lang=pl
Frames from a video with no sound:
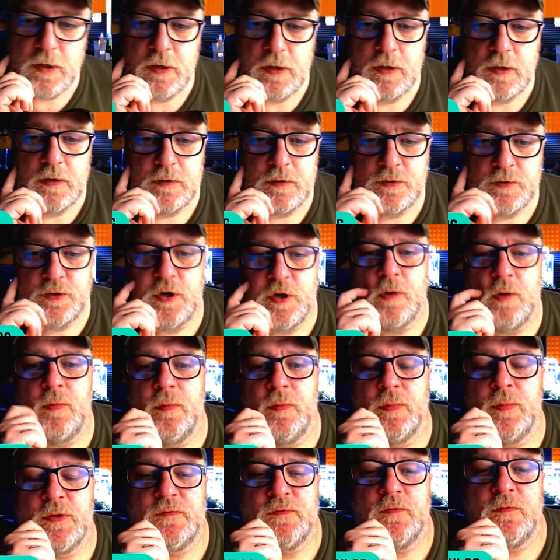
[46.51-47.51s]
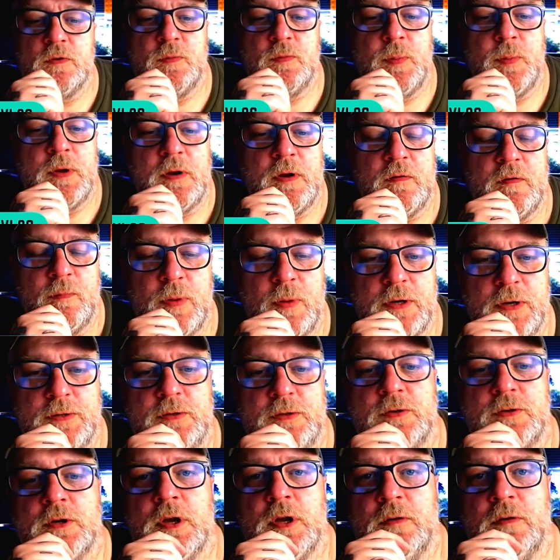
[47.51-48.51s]
Żyjemy bez wątpienia w bardzo
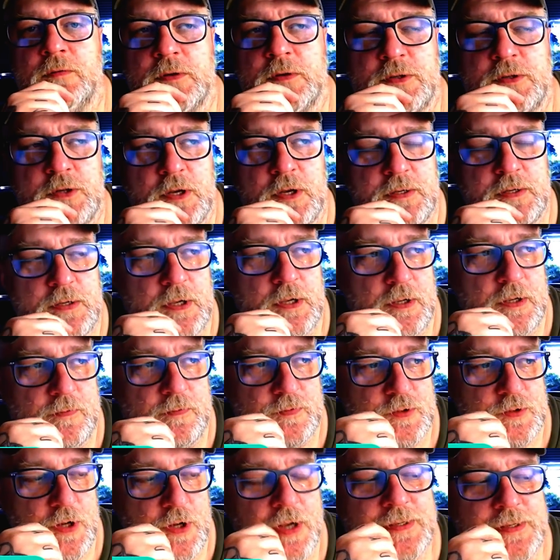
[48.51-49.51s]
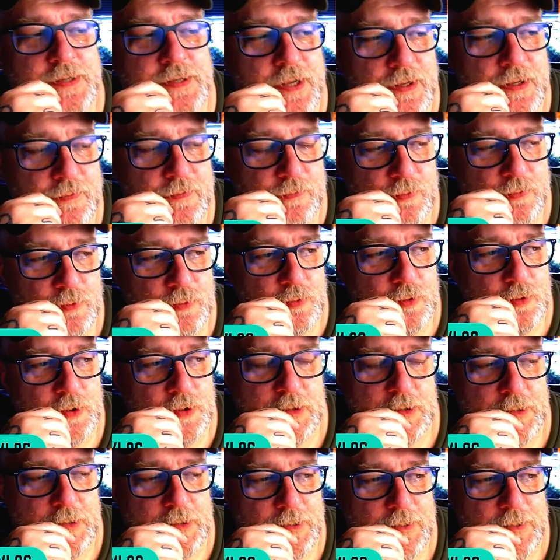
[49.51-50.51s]
ciekawych czasach, w czasach, w
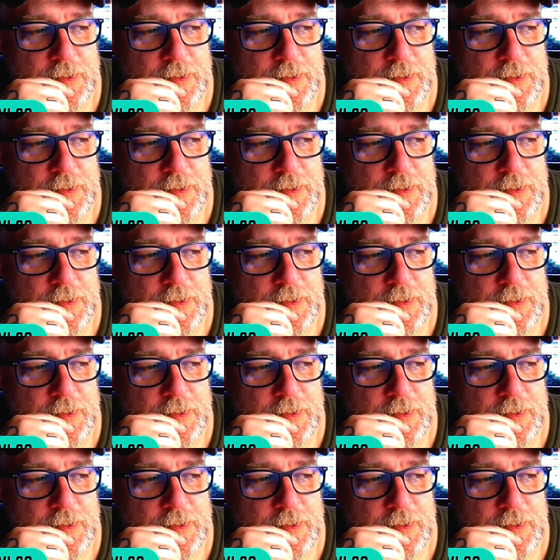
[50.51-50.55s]
których